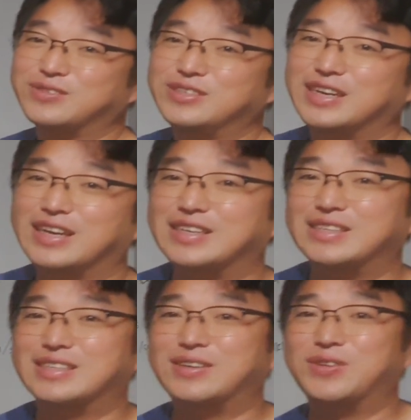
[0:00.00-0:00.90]
자꾸
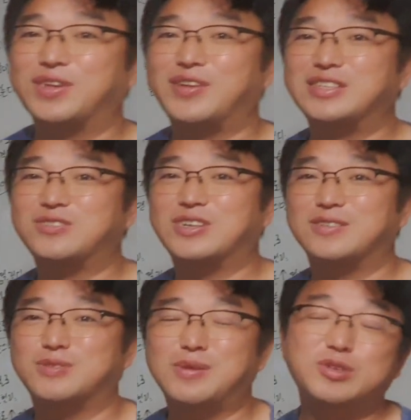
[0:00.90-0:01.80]
이야기하기를 이제 어렵게 마치도록
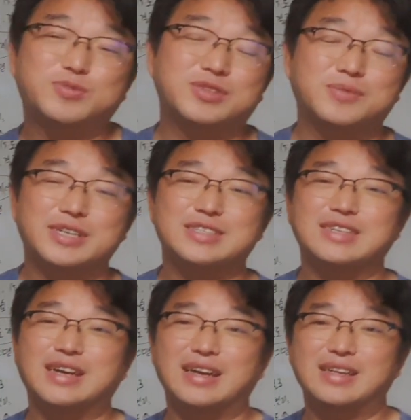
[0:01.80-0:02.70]
하겠 습니다3 0분
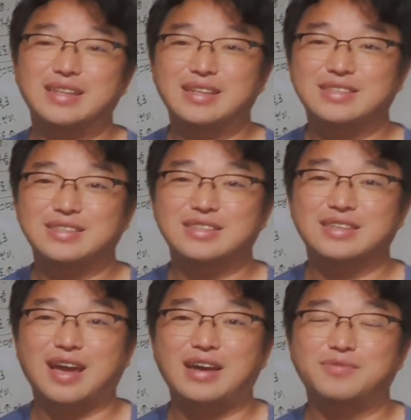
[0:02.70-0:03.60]
넘어왔으니까 저는
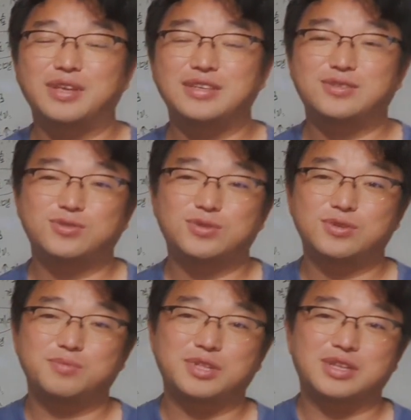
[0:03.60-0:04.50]
이제 다음에
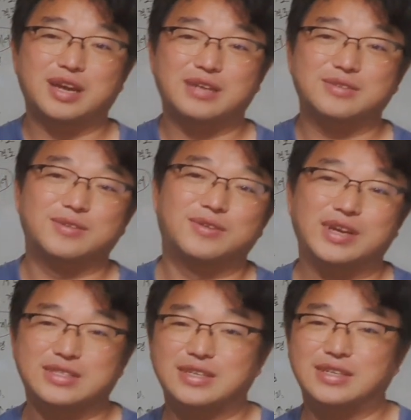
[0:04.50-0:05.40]
이중 비닐을 하는
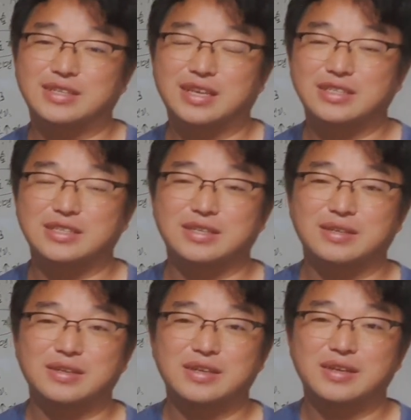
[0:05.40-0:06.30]
걸로 해서 다시
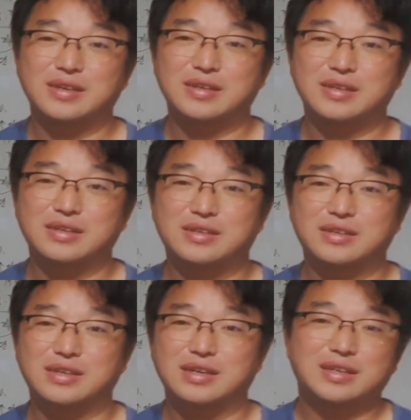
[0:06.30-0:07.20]

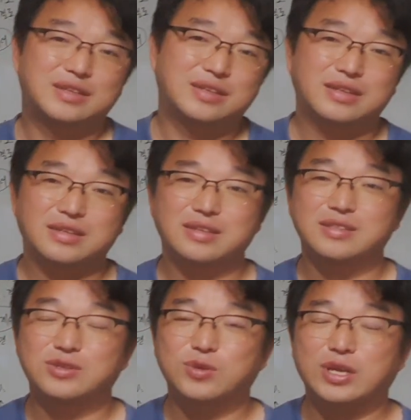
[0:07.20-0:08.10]
그
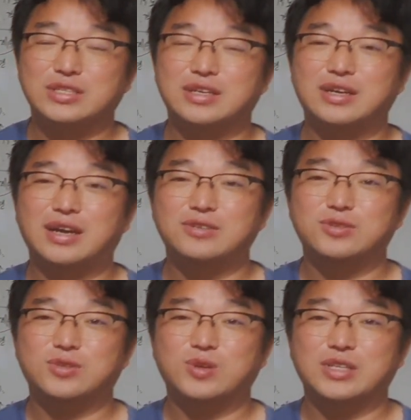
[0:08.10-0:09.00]
연속해서 할
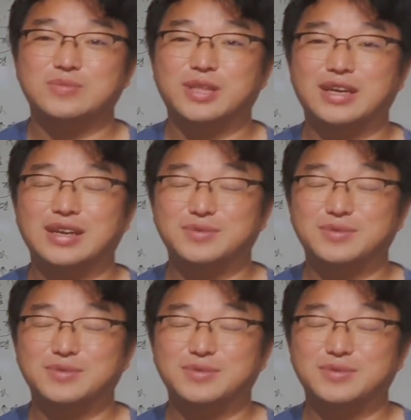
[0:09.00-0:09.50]
수 있도록 하겠습니다.